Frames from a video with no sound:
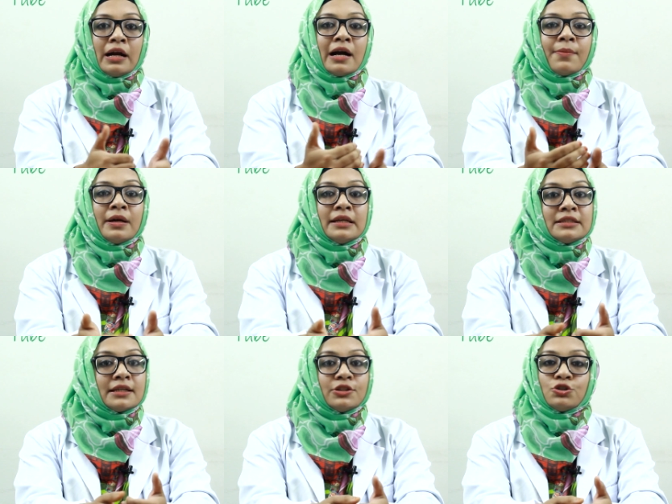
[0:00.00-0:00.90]

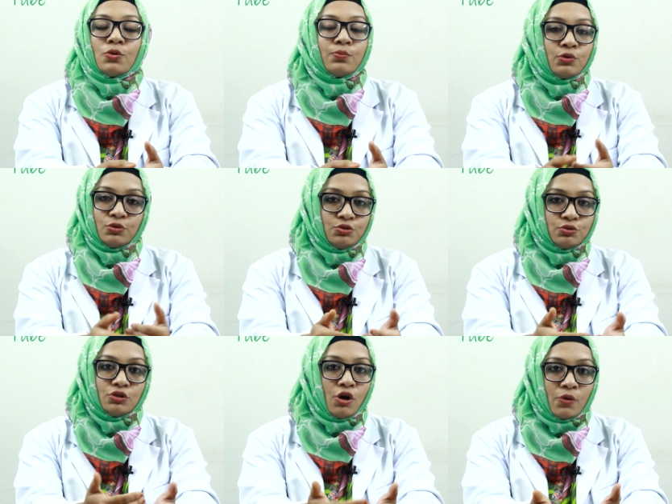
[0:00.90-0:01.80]
খাবারের সাথে
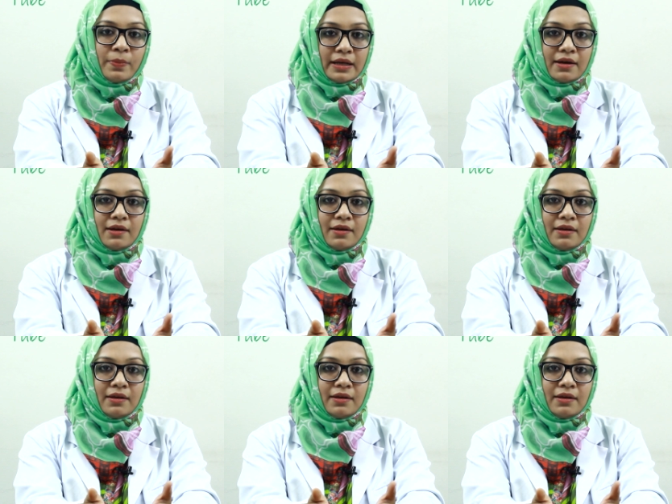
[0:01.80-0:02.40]
সম্পর্কযুক্ত হবে না